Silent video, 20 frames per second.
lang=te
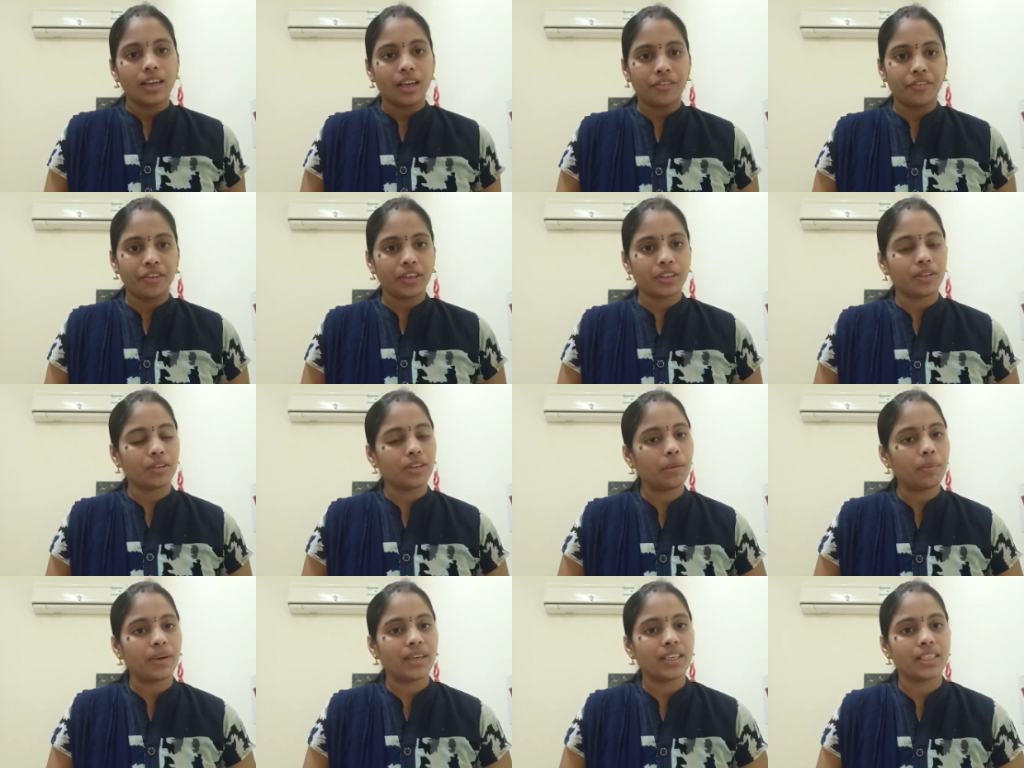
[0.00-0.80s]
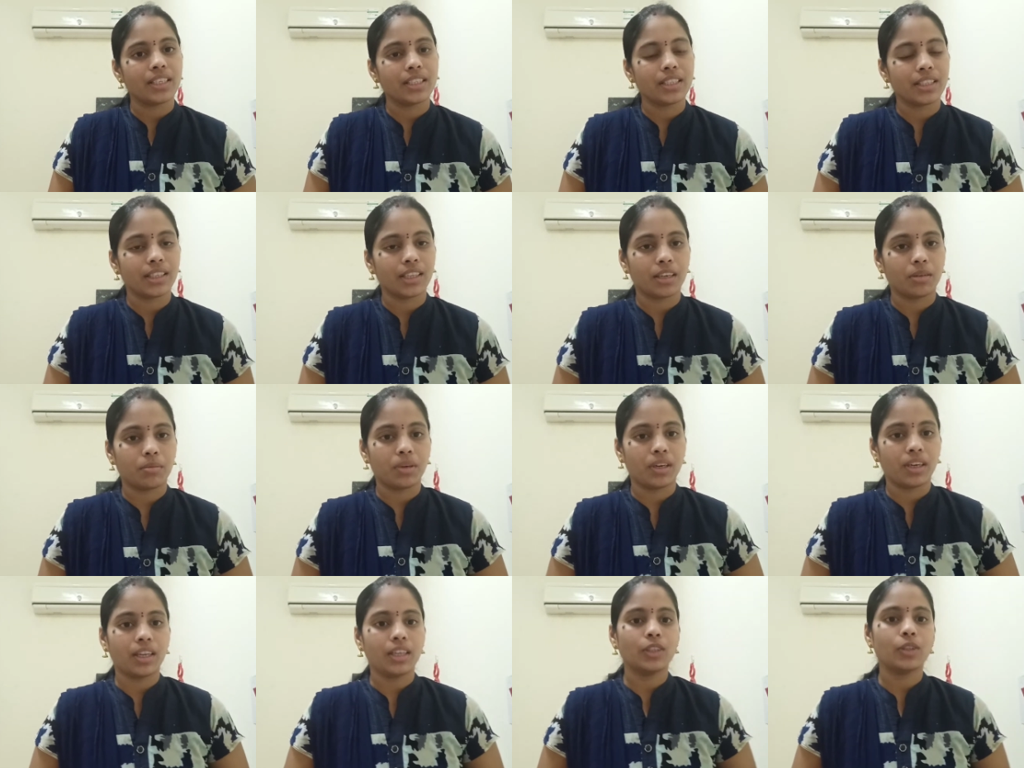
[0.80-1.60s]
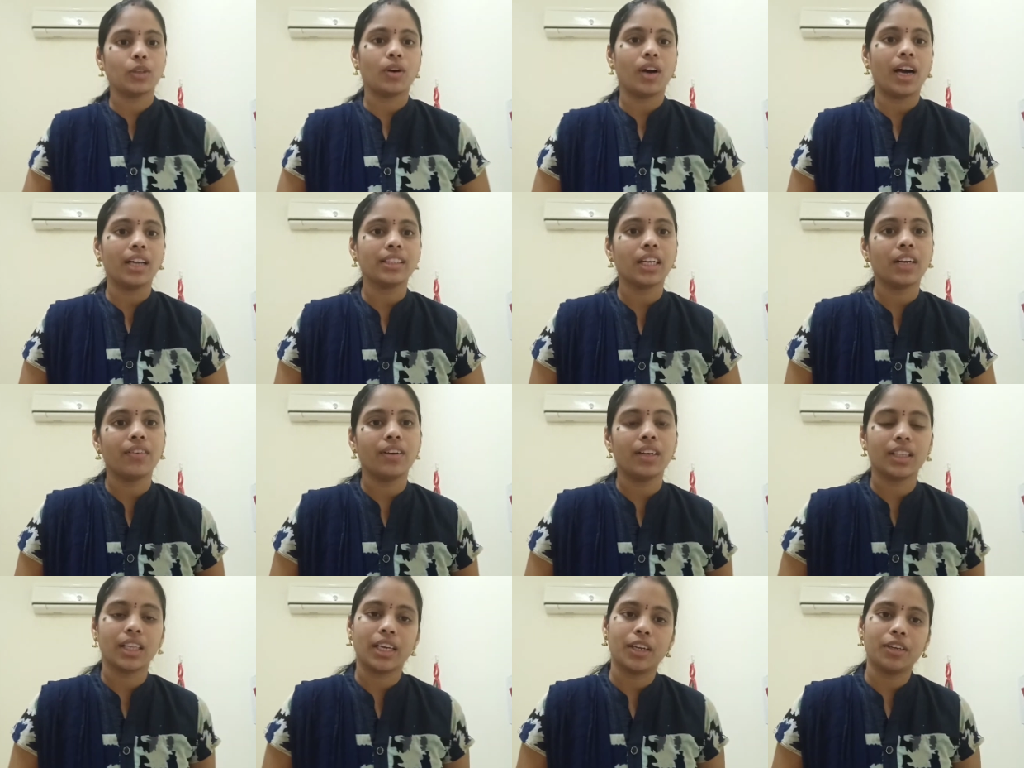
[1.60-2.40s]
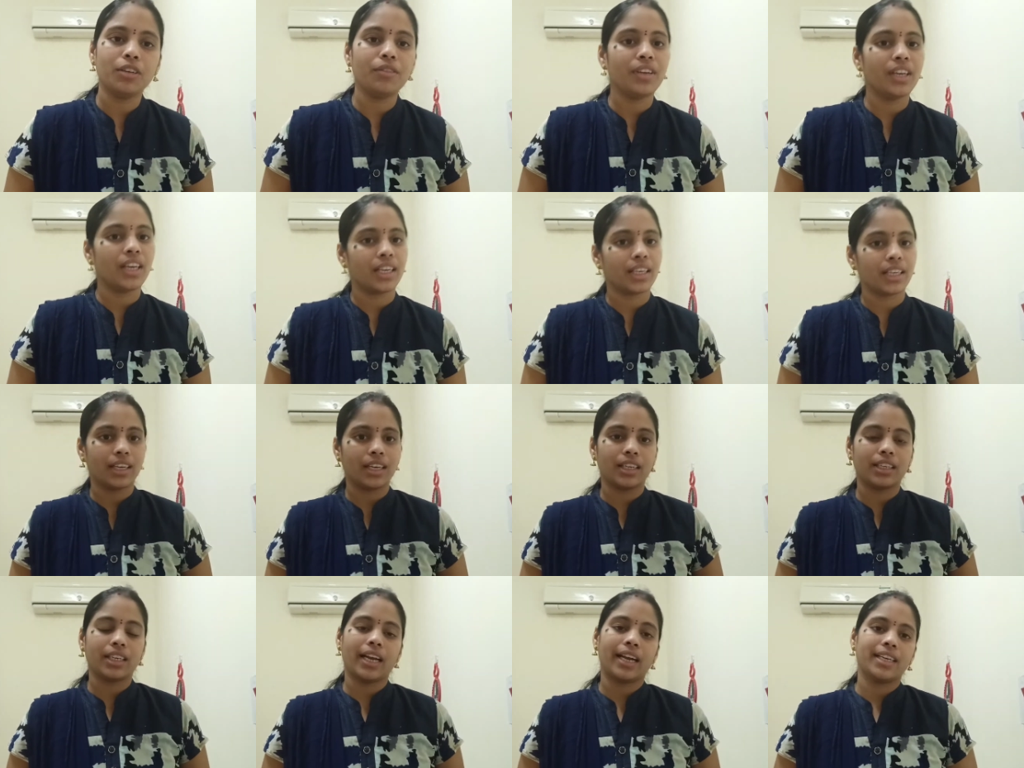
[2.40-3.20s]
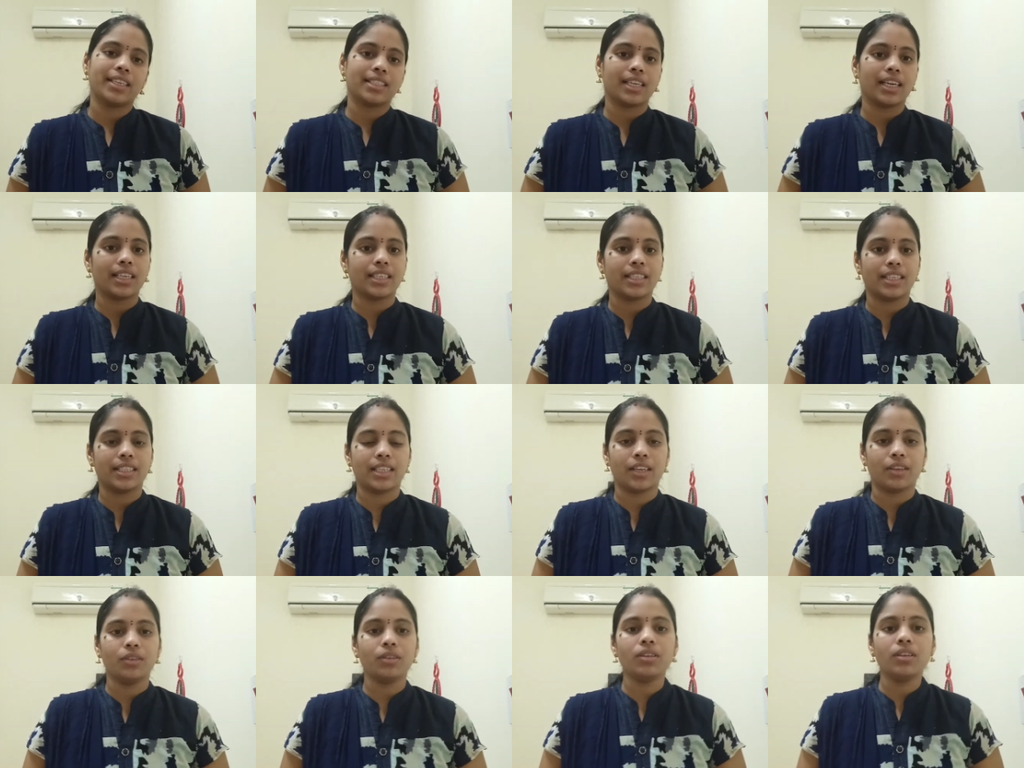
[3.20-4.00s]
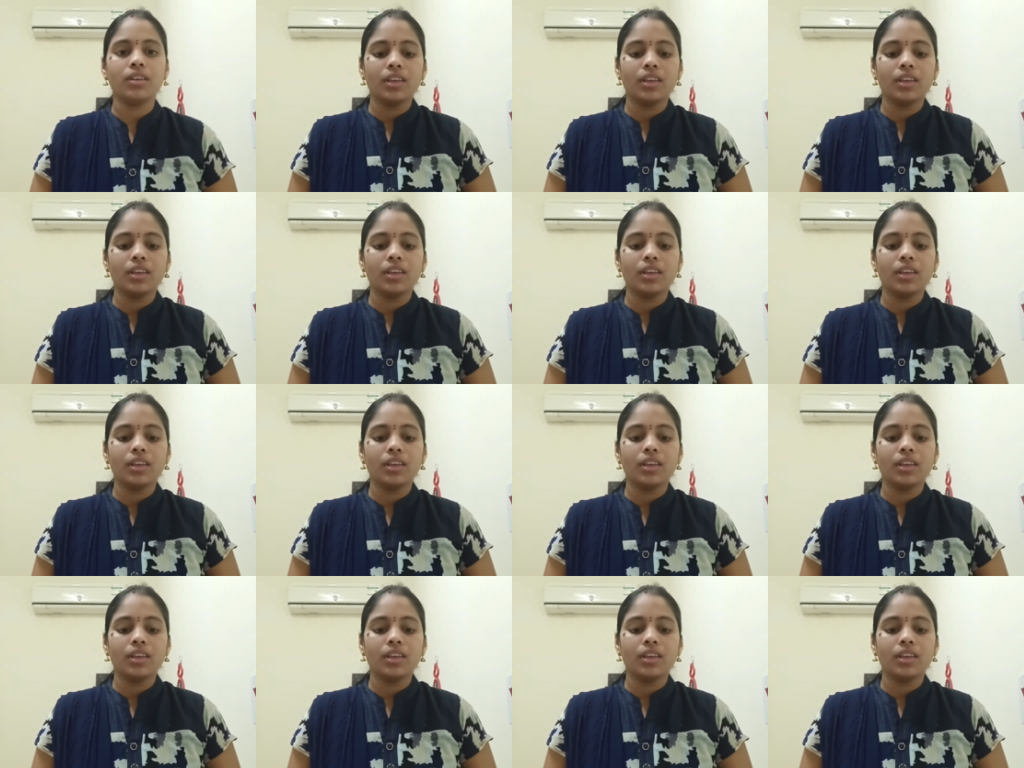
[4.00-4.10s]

ఎఫెక్టివ్గా పనిచేసింది అనమాట సో ఆ తర్వాత నేను విఆర్కే గారు డైట్ స్టార్ట్ చేశాను